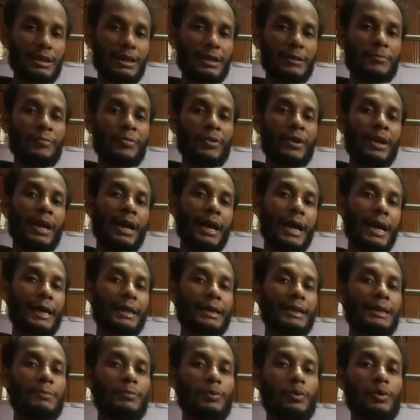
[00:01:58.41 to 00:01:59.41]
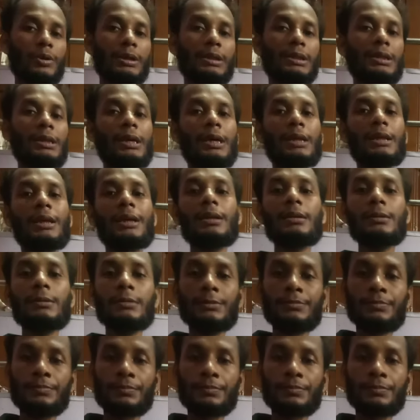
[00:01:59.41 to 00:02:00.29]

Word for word: গিয়ে একই প্রকৃতির আধান